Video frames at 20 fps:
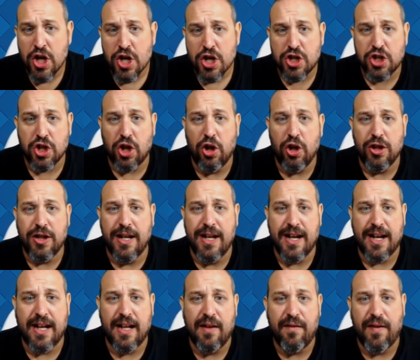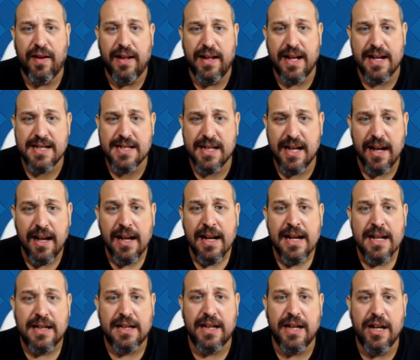solo tiene que defenderse,
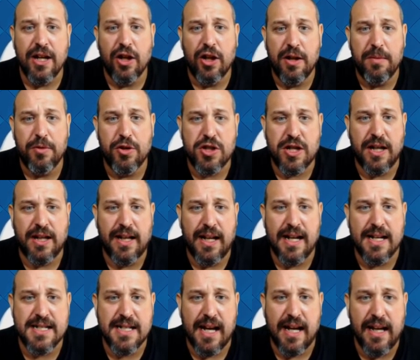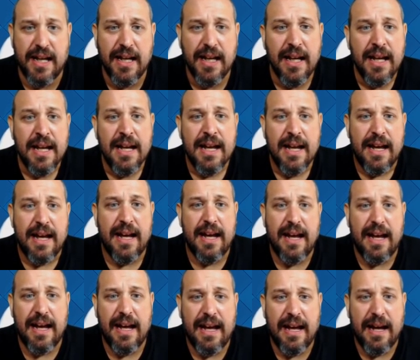trío de mosqueteras ahí,
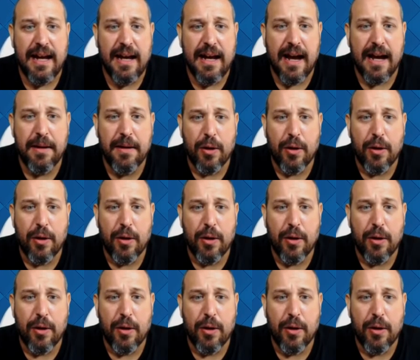eh,